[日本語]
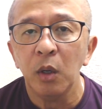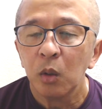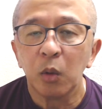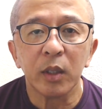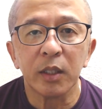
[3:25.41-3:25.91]

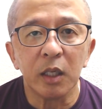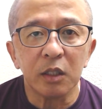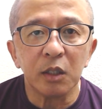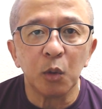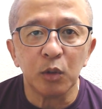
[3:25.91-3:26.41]
これが大
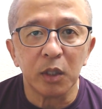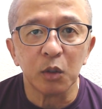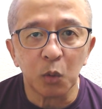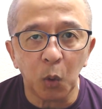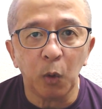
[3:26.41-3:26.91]
企業になる
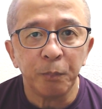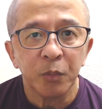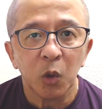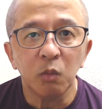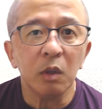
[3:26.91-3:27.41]
と
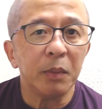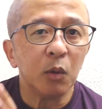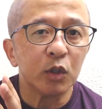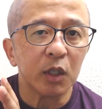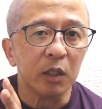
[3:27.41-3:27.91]
顧問弁
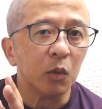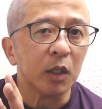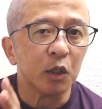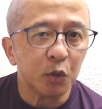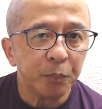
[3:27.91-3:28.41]
護士がいるわ
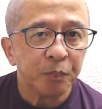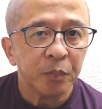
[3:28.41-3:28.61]
けでしょ。